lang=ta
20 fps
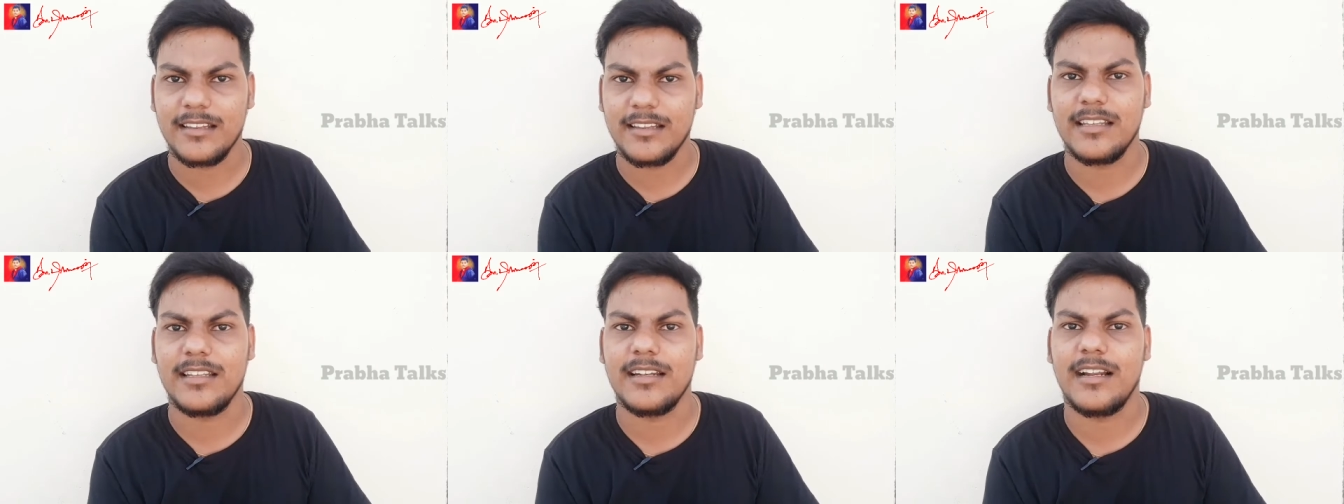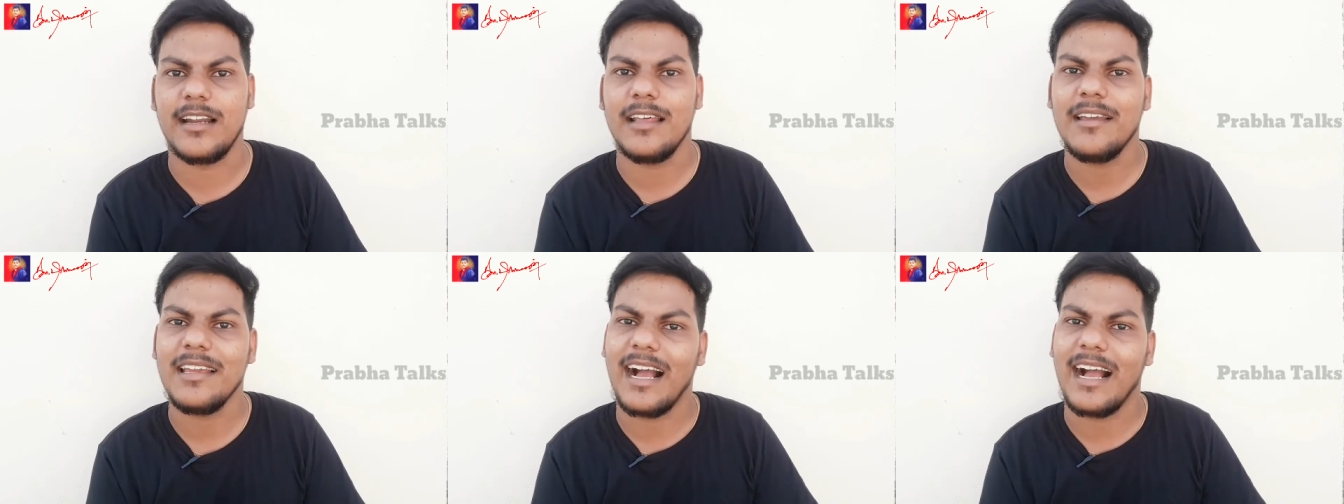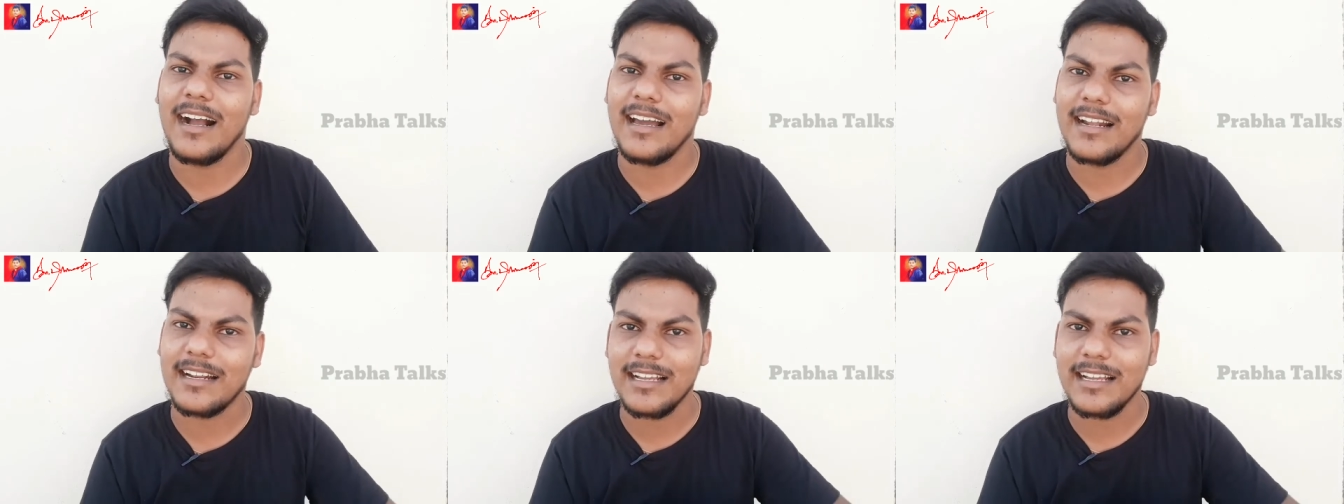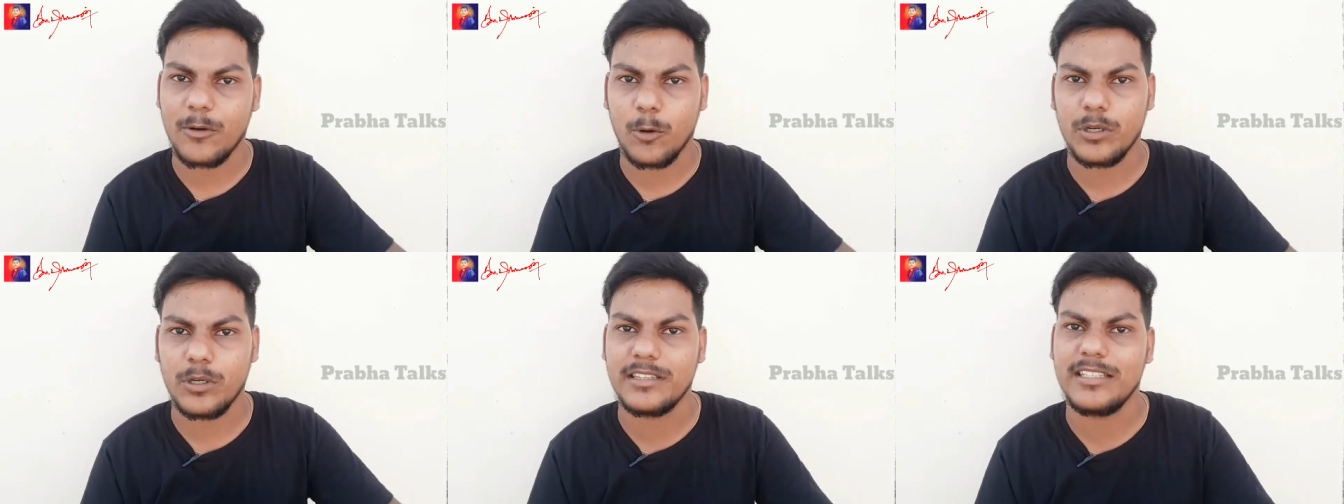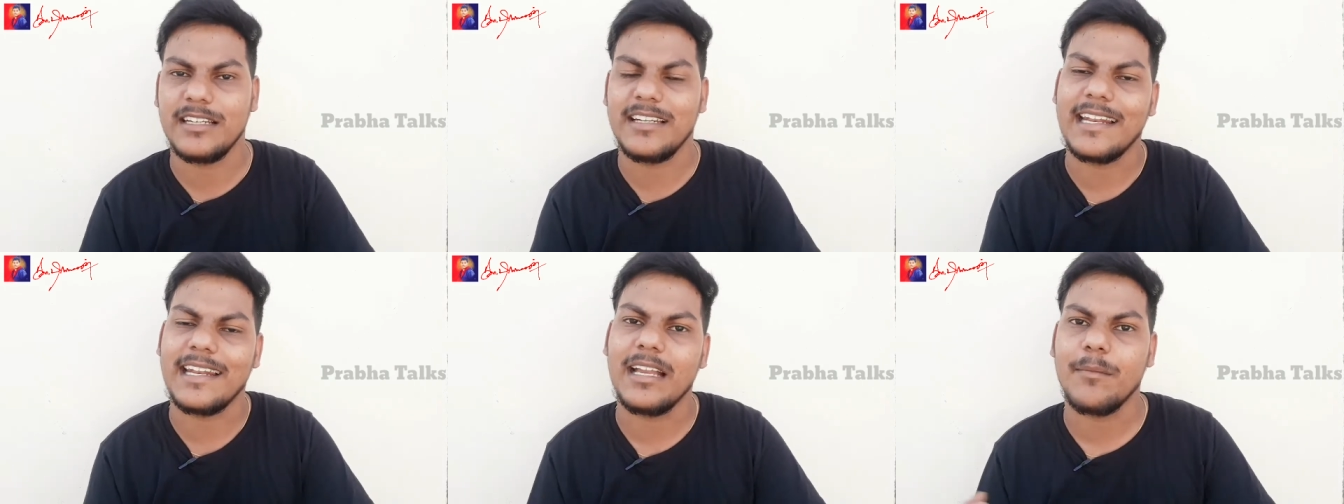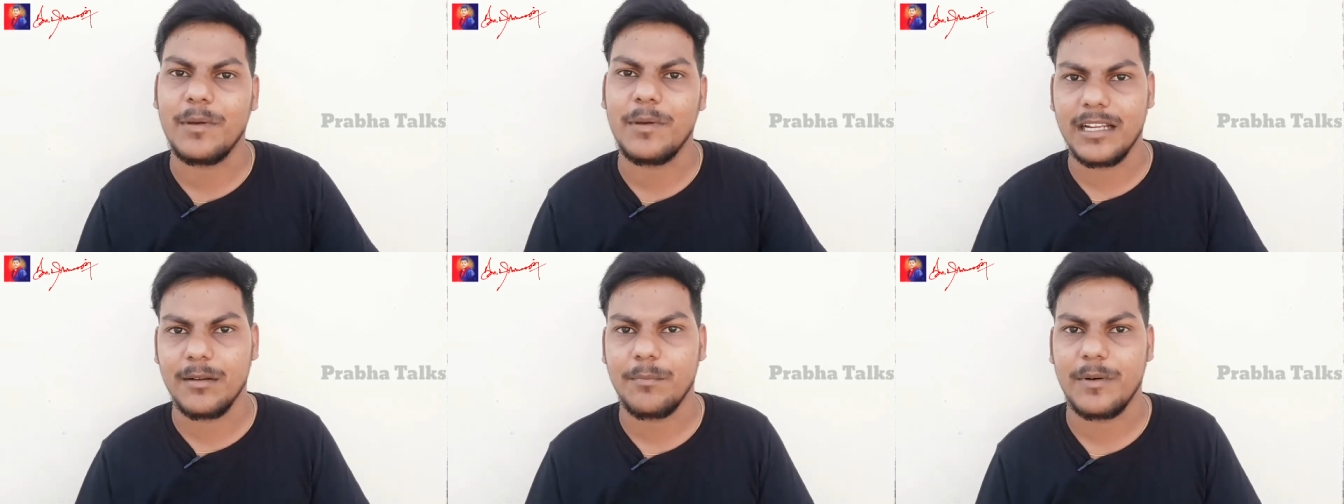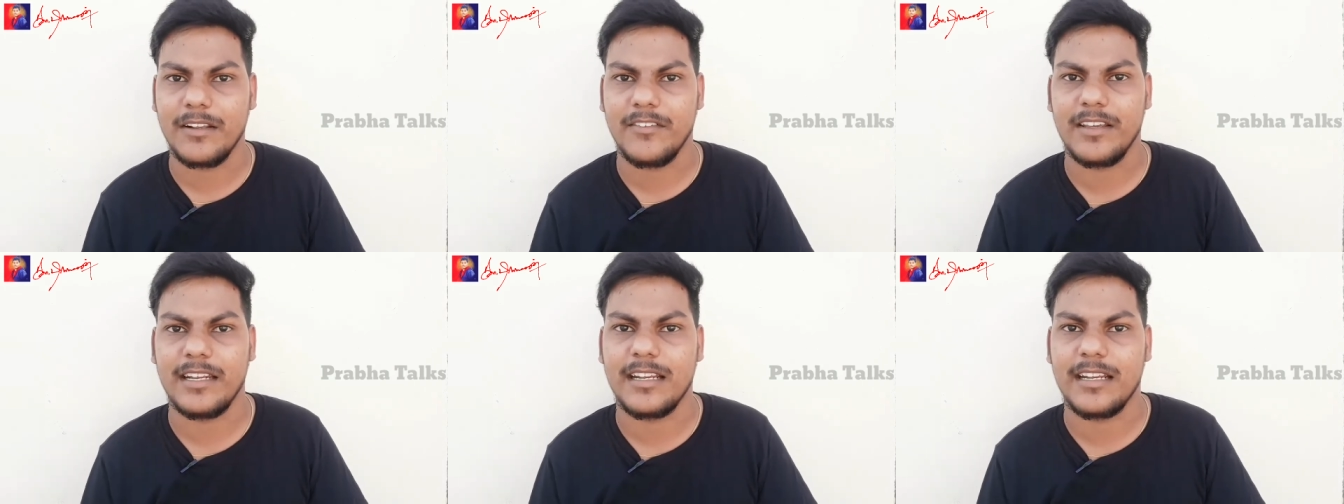இருந்ததுனால அங்கே இருக்க கூட்டத்தில் நிறைய
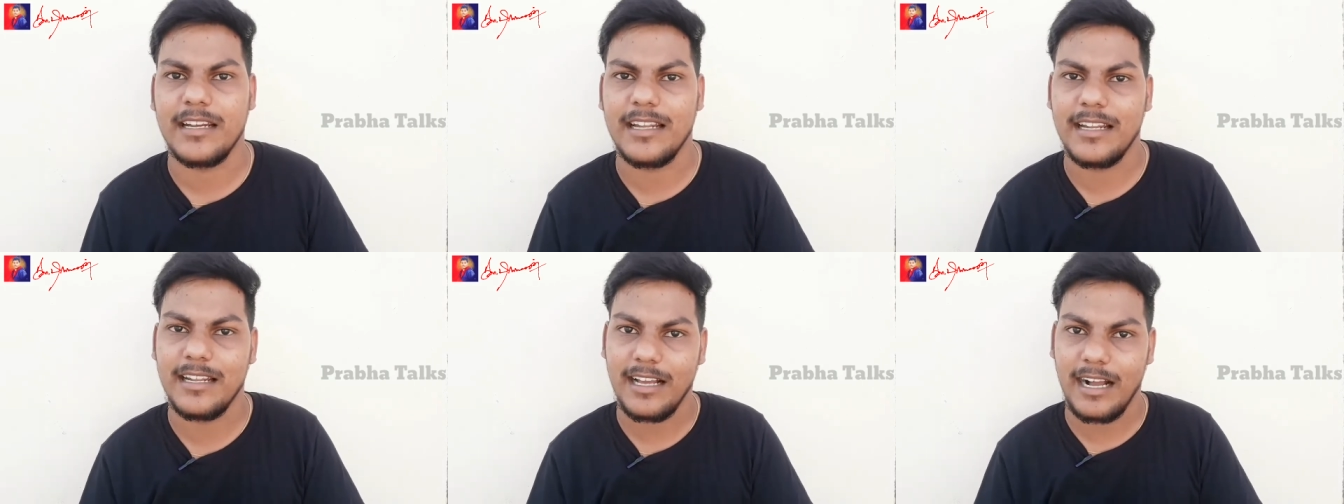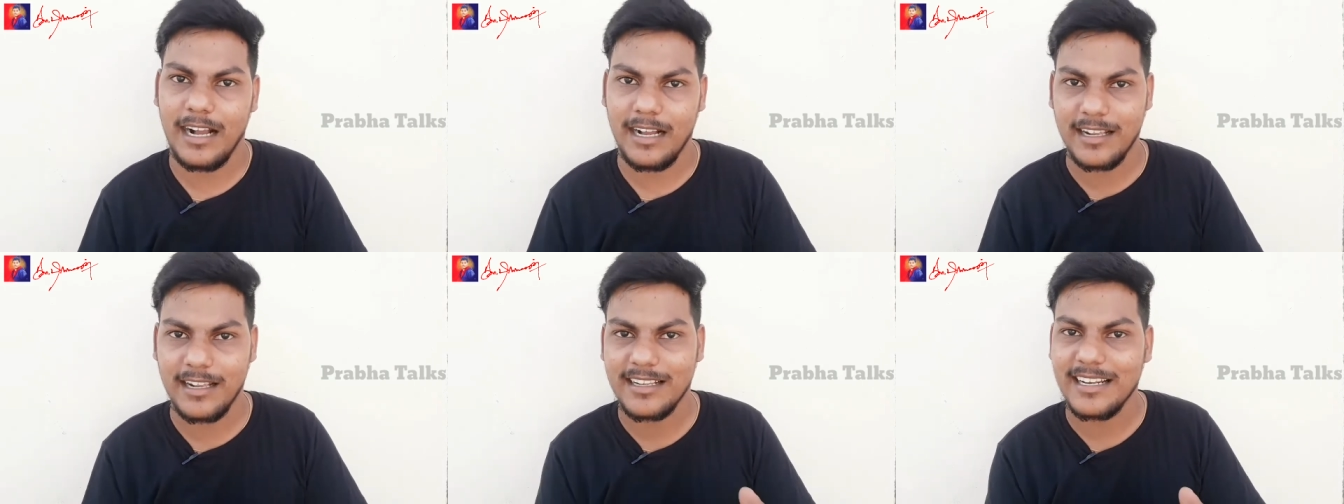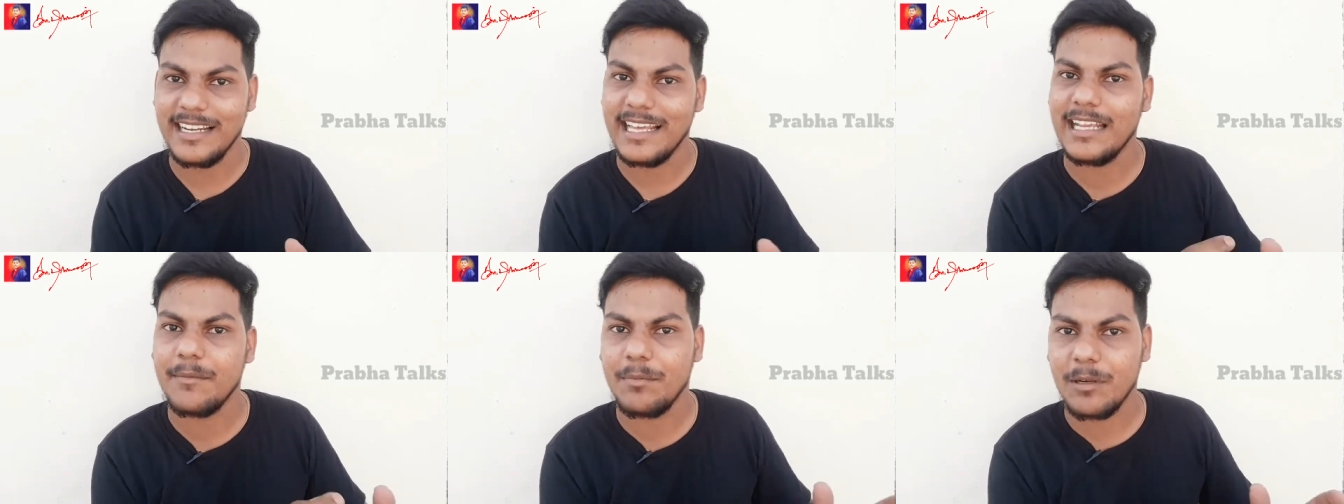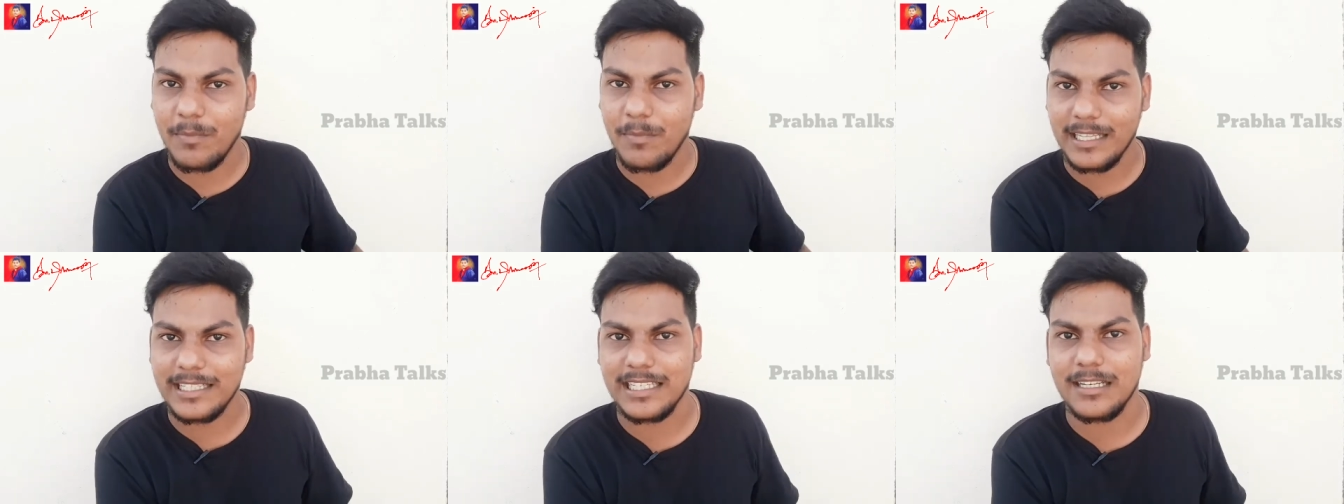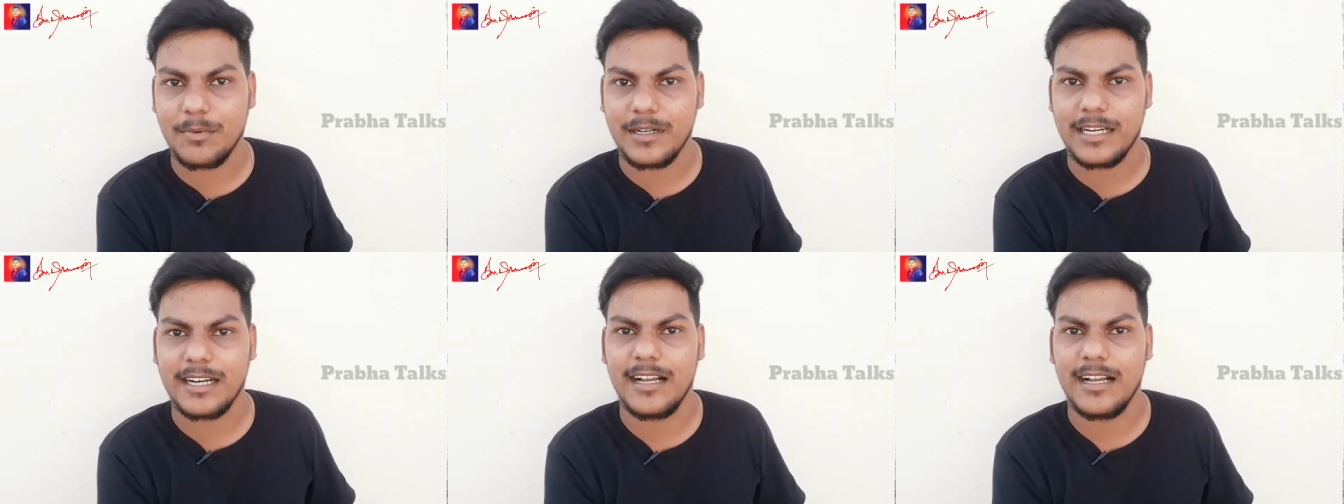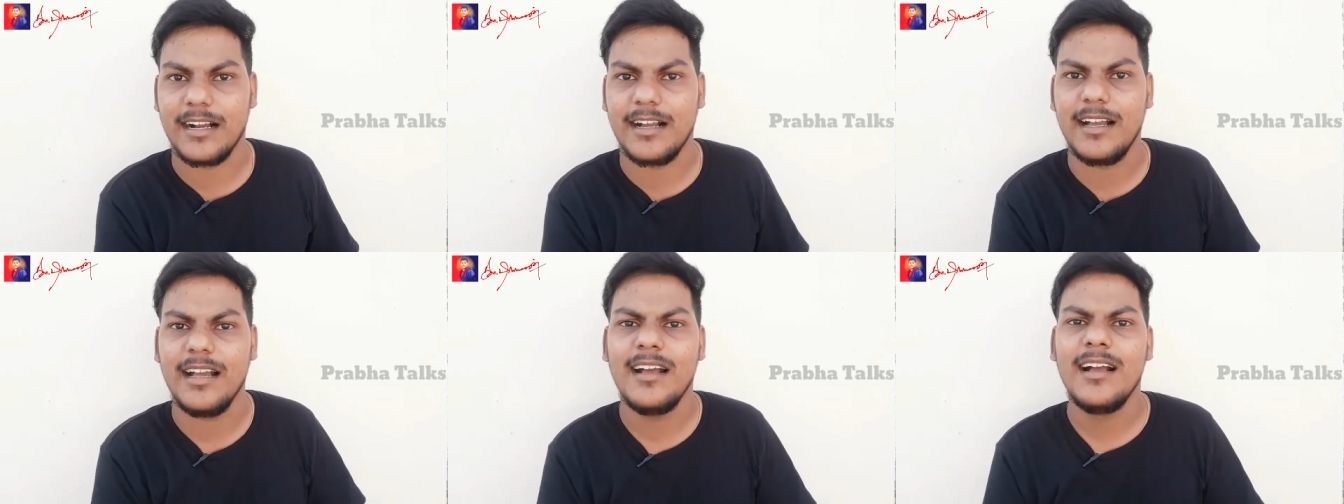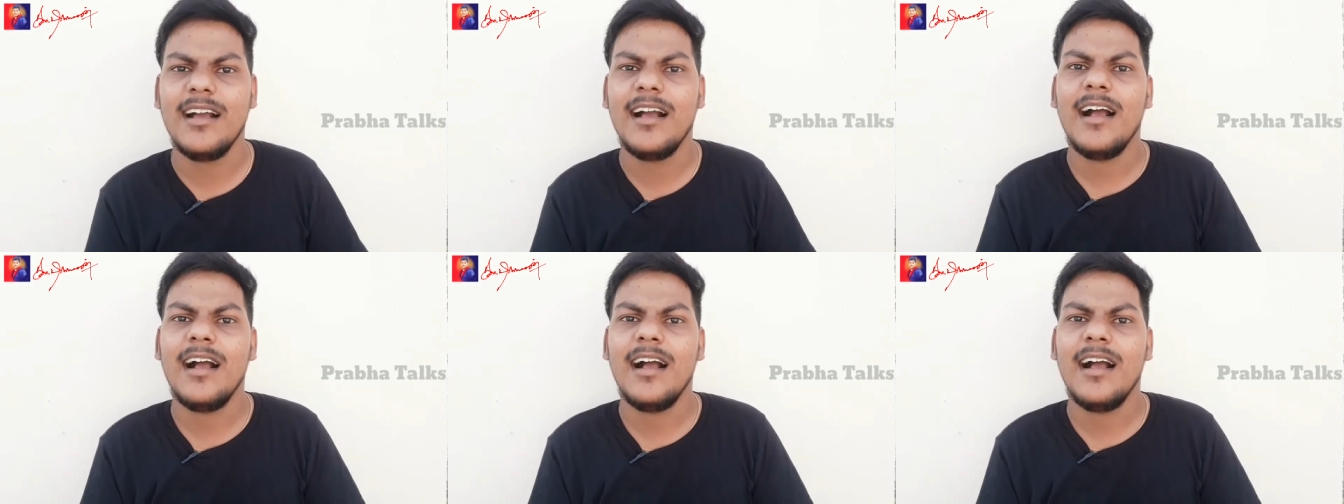பேருக்கு பரவி இருக்கு அங்கே இருக்க நிறைய பேர் பாதிக்கப்பட்டிருக்காங்க